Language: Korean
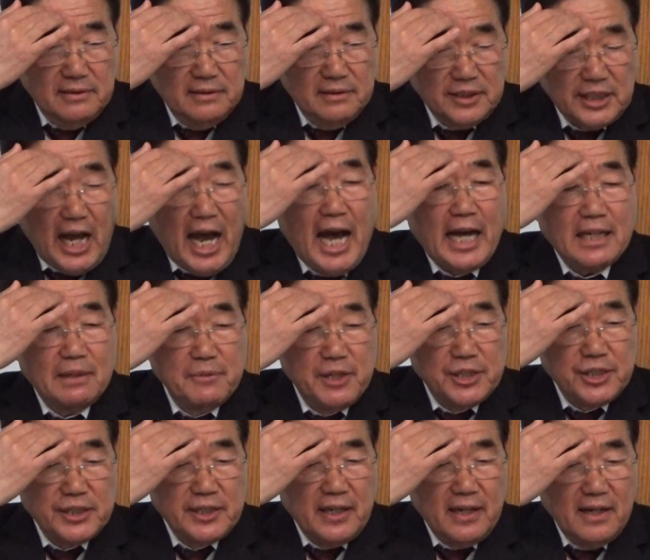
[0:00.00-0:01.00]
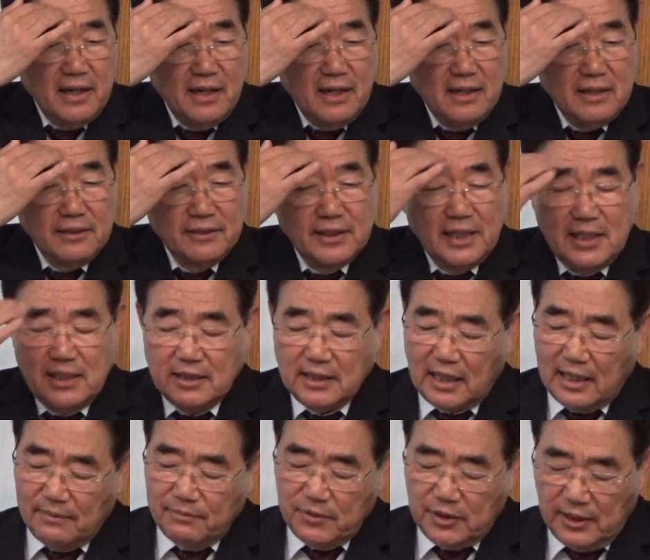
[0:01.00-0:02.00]
사람의 지혜. 그런데 이
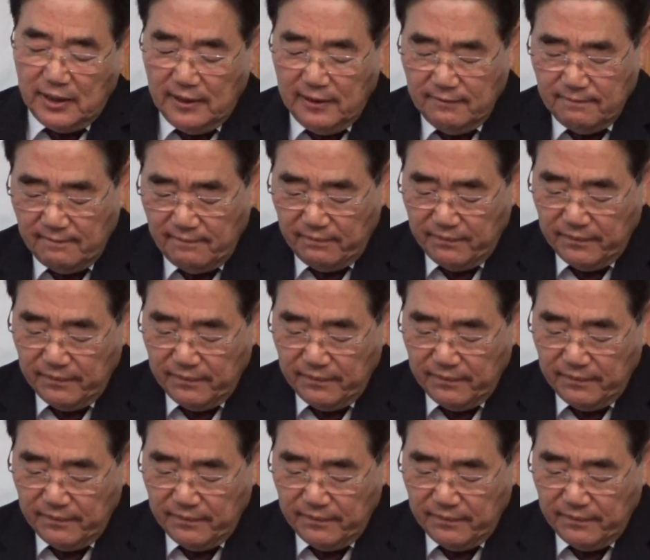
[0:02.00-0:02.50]
사람들이